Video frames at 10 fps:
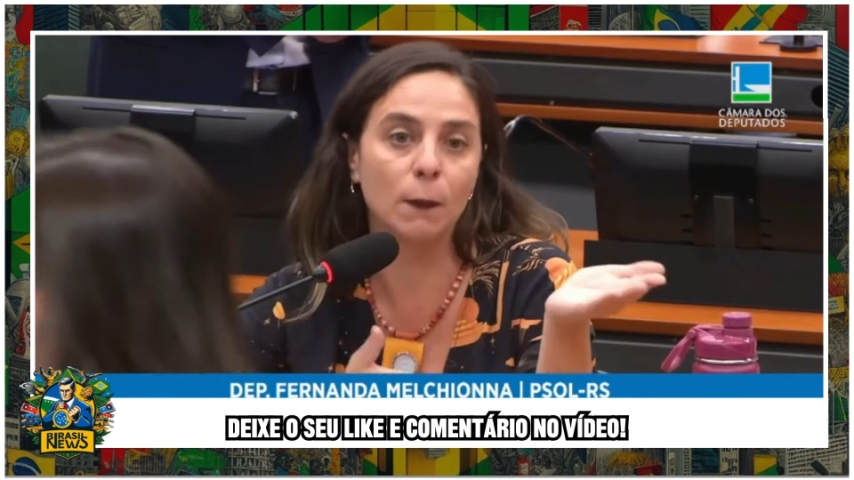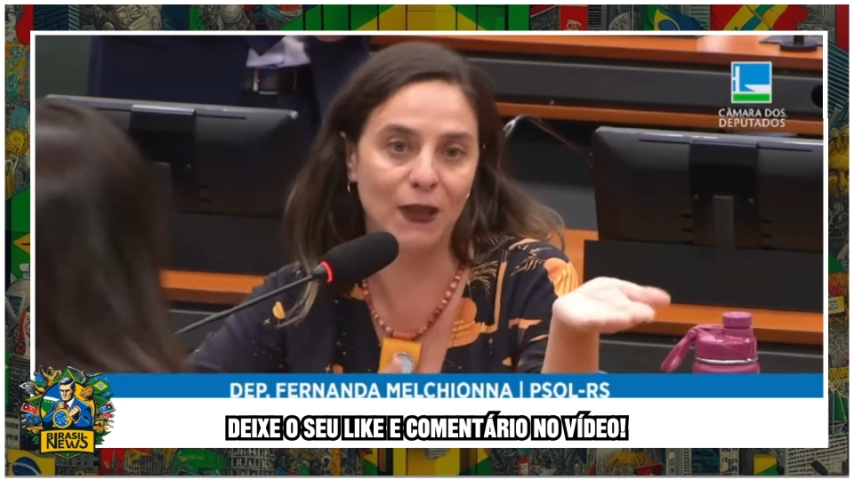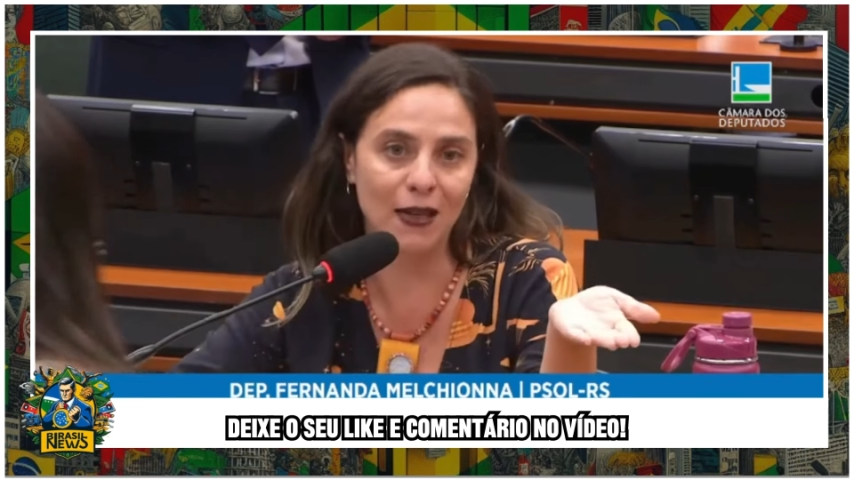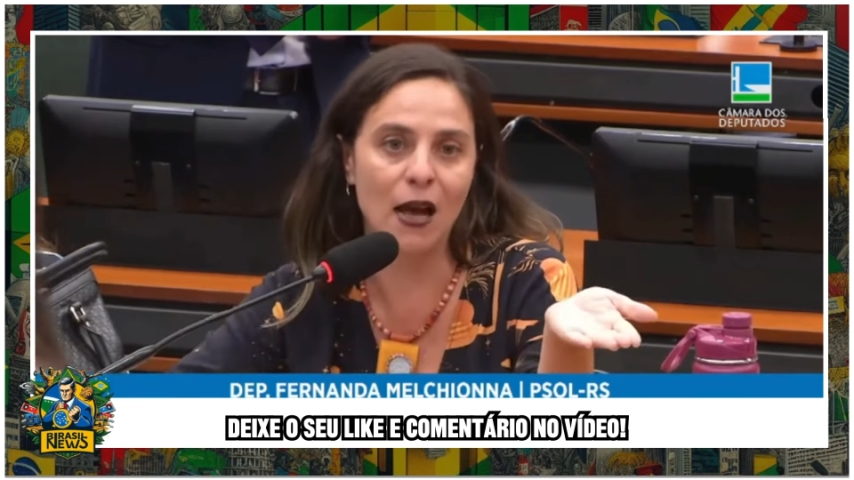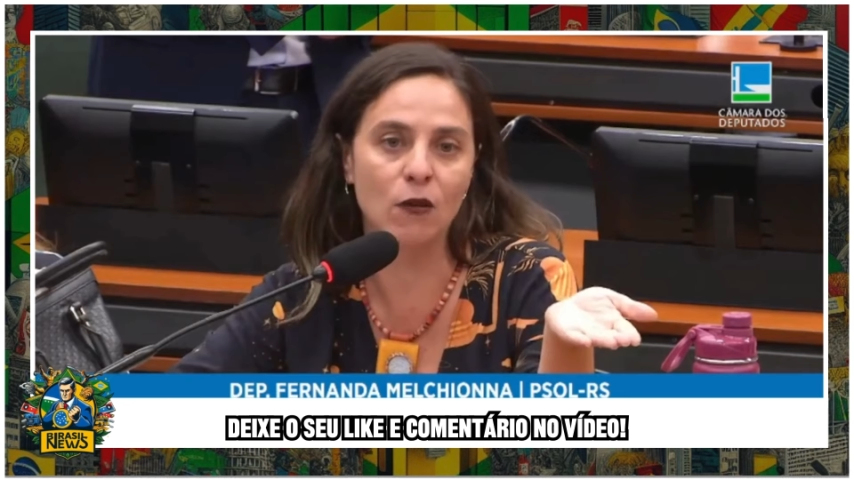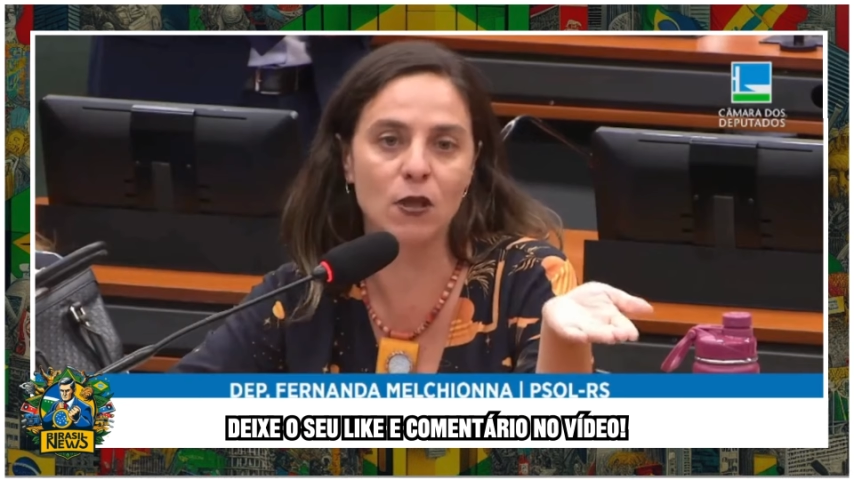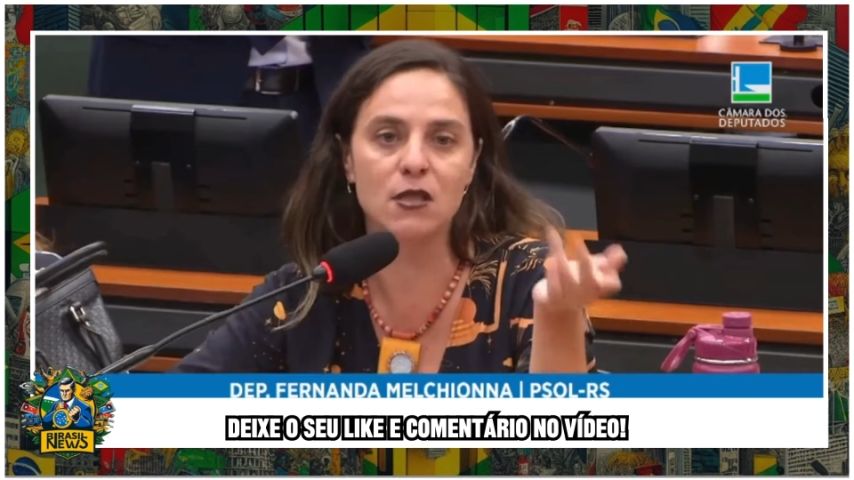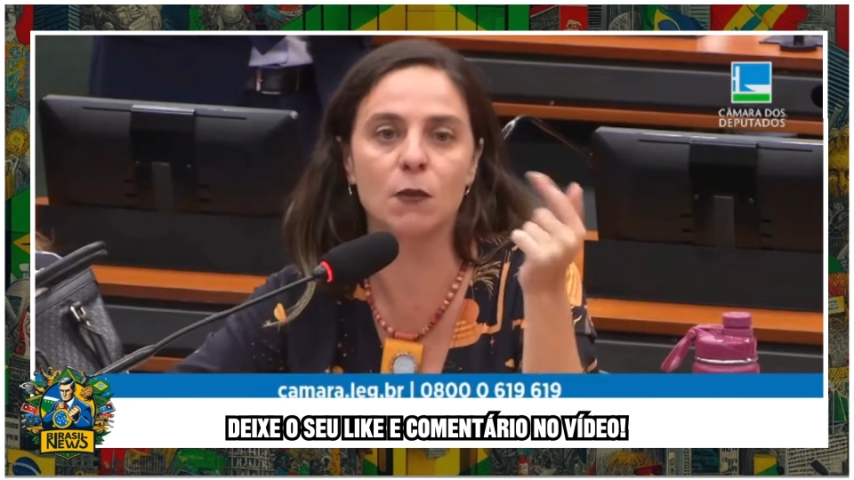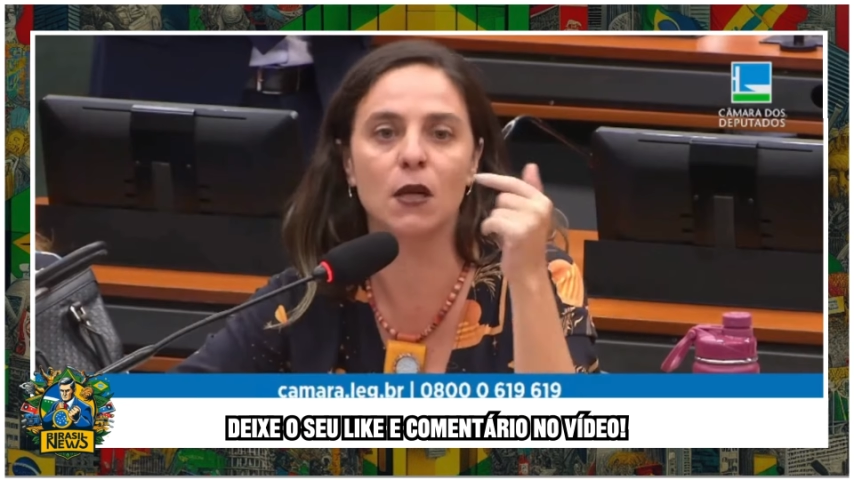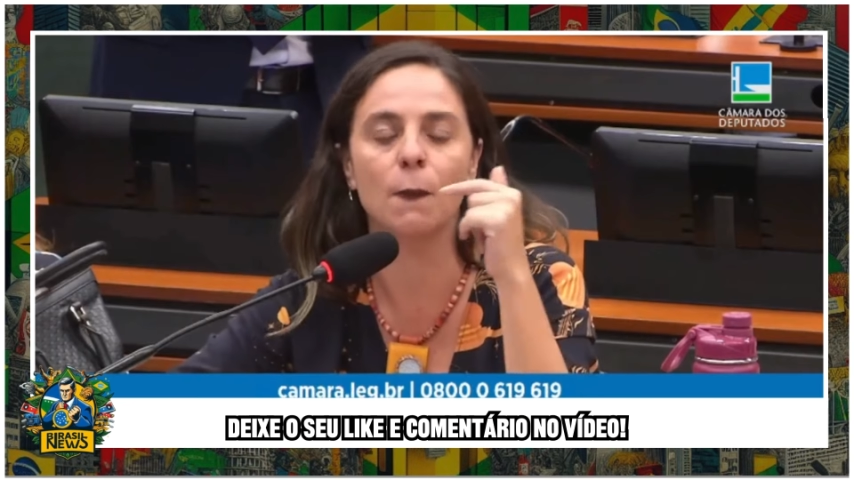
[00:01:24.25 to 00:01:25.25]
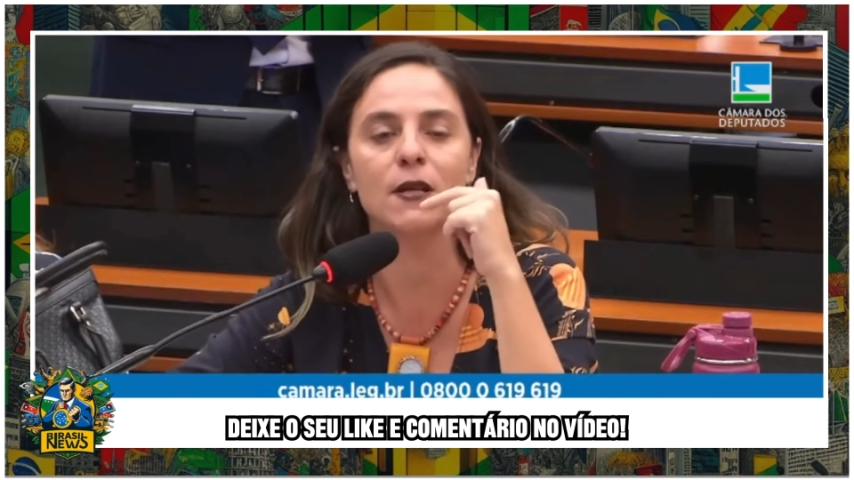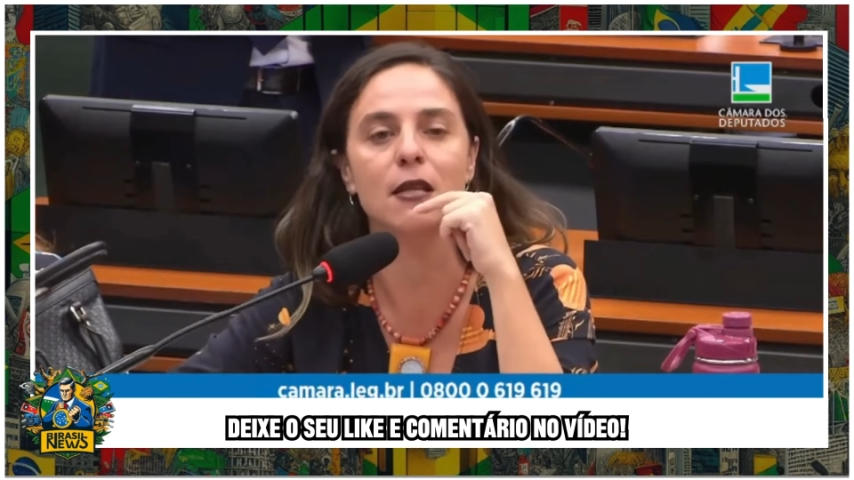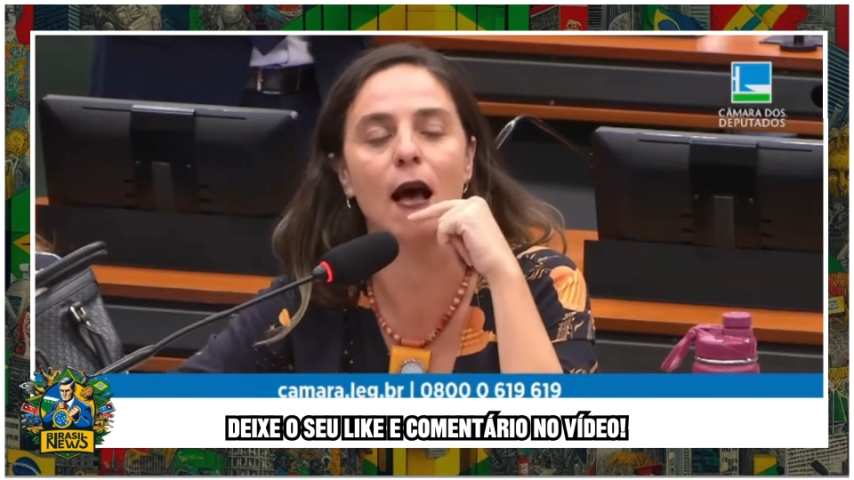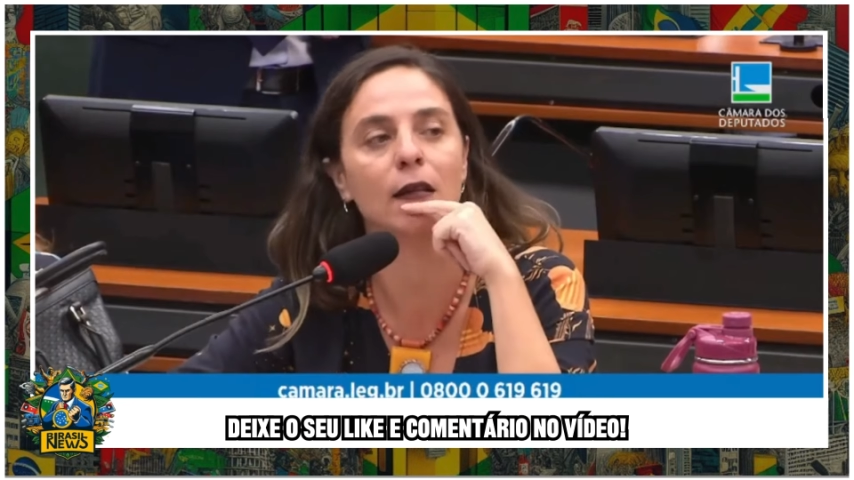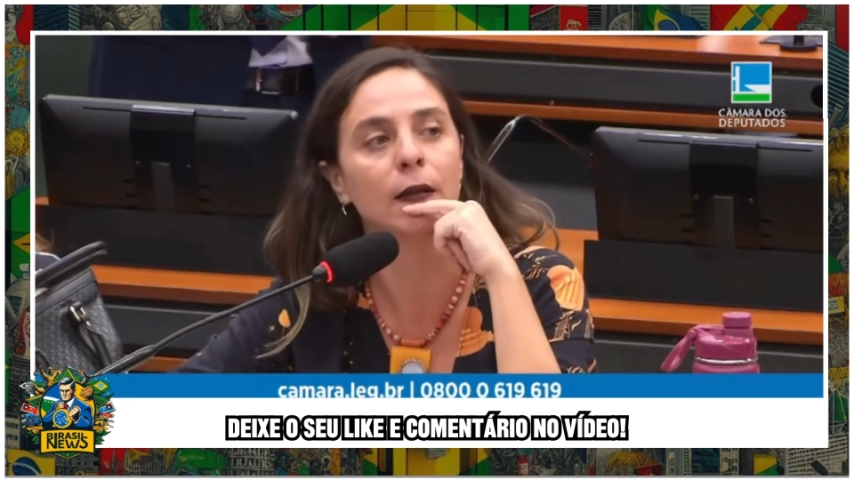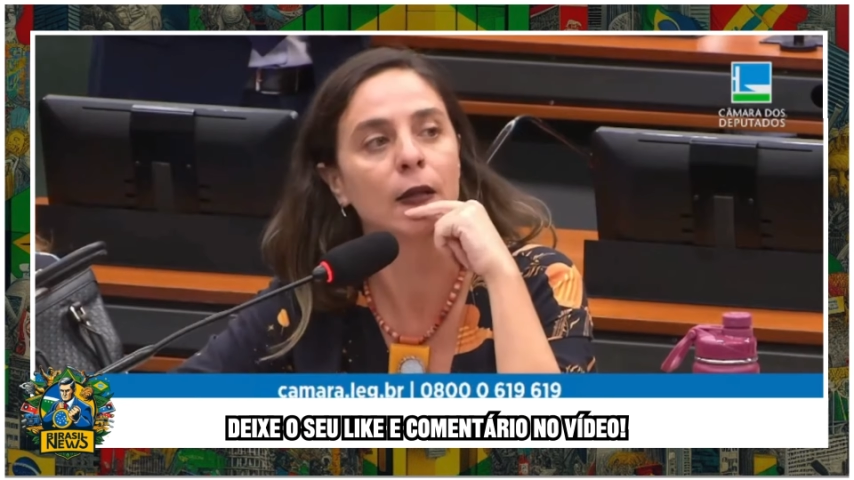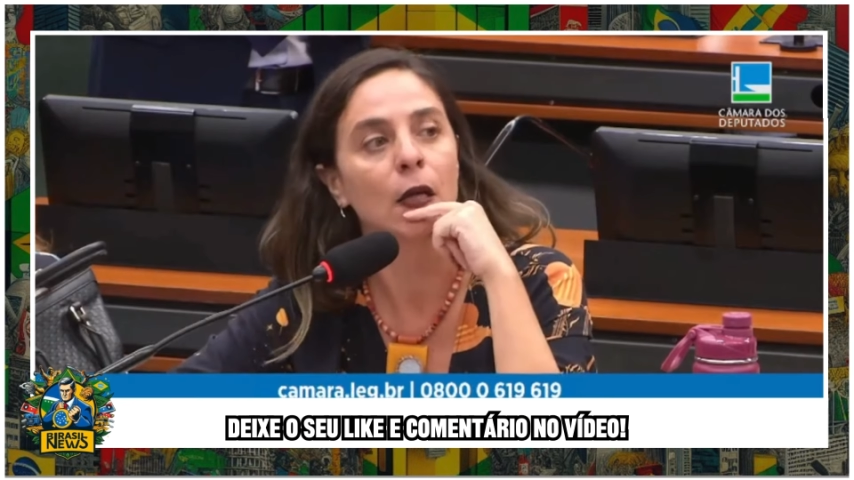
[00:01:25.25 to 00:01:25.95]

em plenário na semana passada,